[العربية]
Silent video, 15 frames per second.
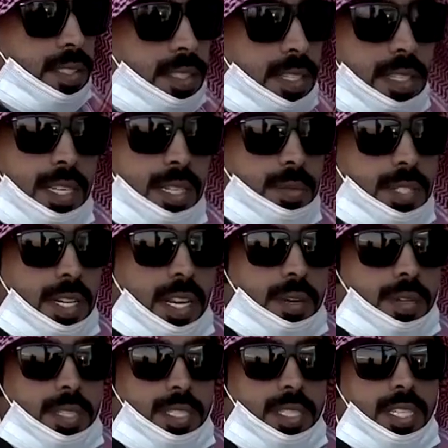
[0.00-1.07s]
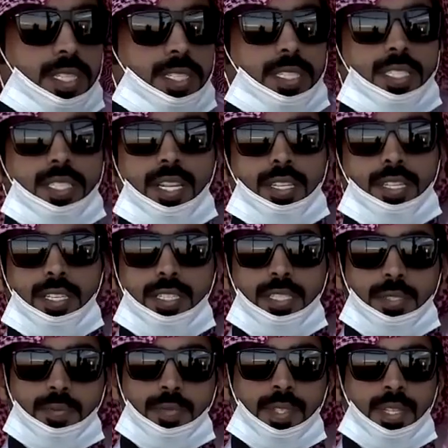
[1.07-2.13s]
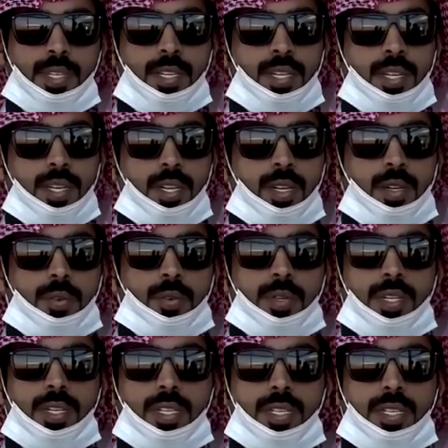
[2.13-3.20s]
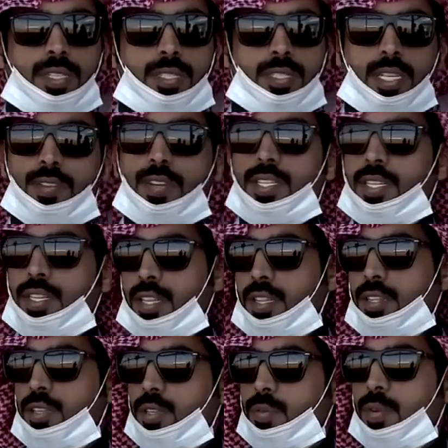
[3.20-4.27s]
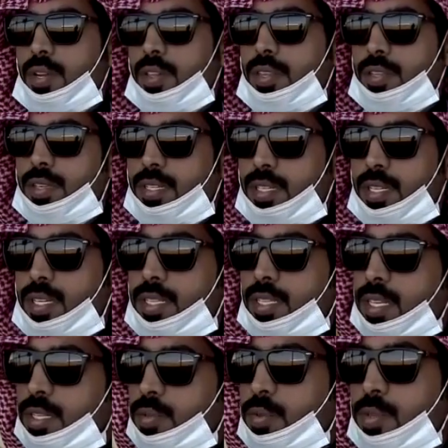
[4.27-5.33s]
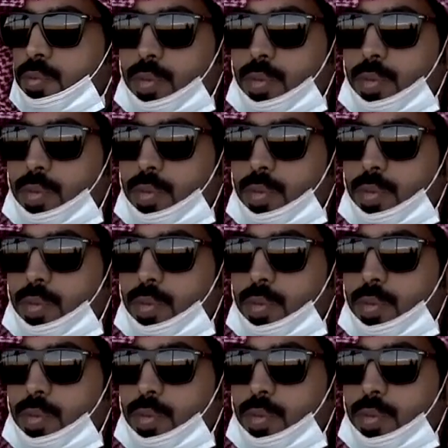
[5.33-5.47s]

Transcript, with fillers: نحمد الله ونشكره استعداد طيب والصلفات عرضت اليوم عرضا طيب مثل ما